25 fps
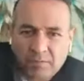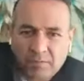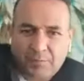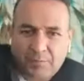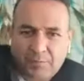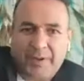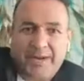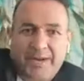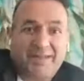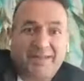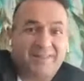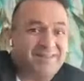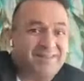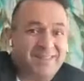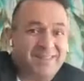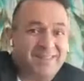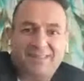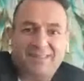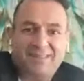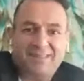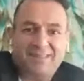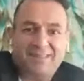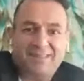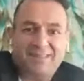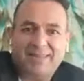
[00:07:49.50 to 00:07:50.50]
para
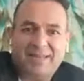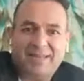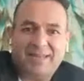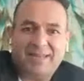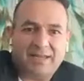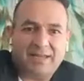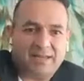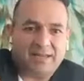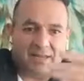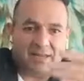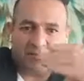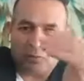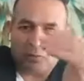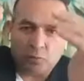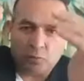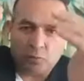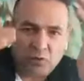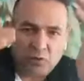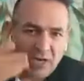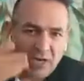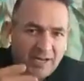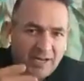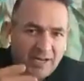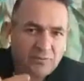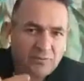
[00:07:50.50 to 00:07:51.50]
entender y
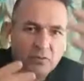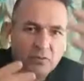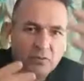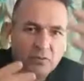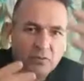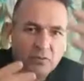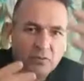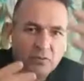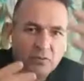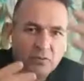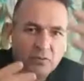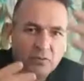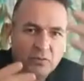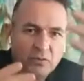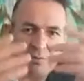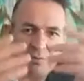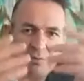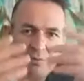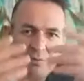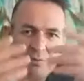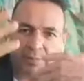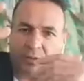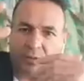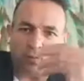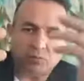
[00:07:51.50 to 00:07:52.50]
escuchando y
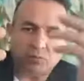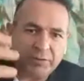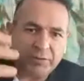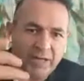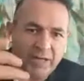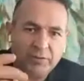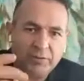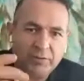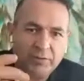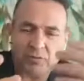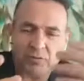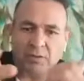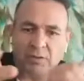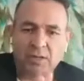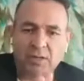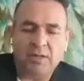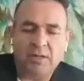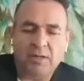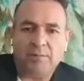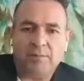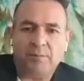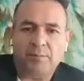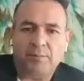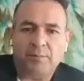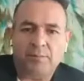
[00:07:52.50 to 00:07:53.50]
preguntando
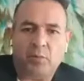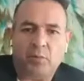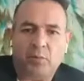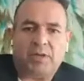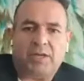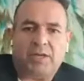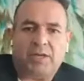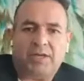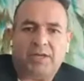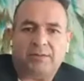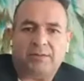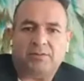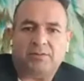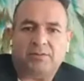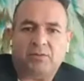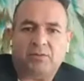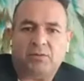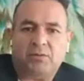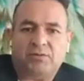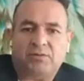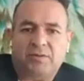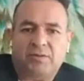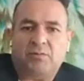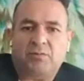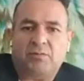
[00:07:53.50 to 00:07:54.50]
porque
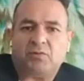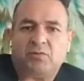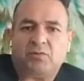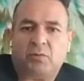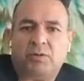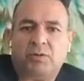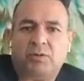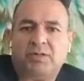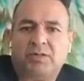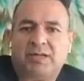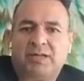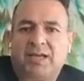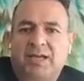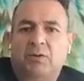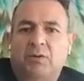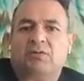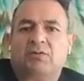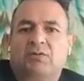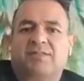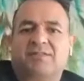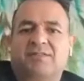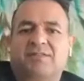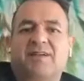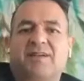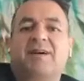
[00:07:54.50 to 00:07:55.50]
nos dimos cuenta que
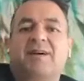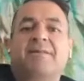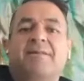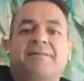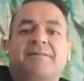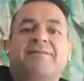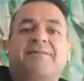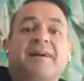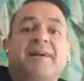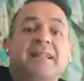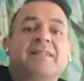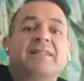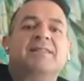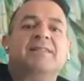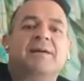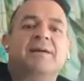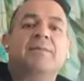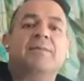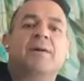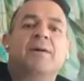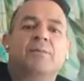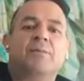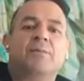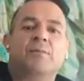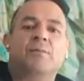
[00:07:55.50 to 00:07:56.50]
nos hacía
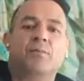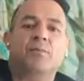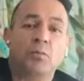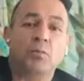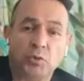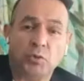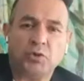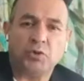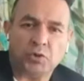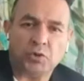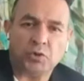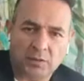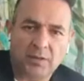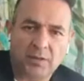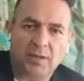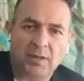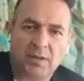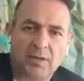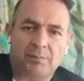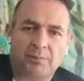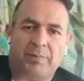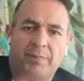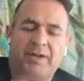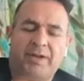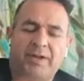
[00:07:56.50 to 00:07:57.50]
falta mucho
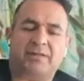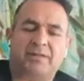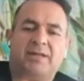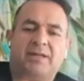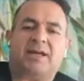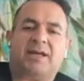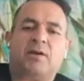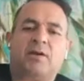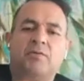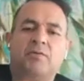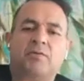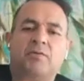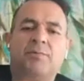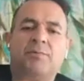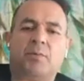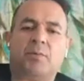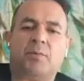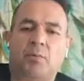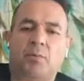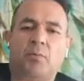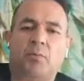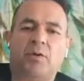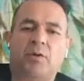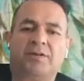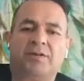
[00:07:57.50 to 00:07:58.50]
para entregar una
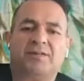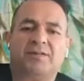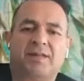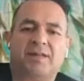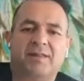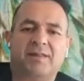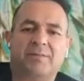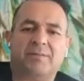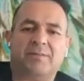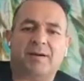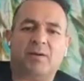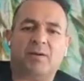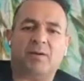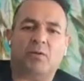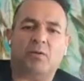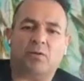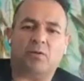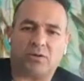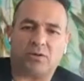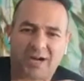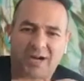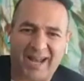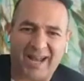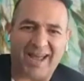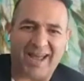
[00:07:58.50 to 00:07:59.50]
propuesta de valor
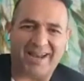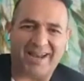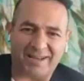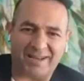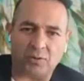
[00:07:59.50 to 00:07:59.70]
clara y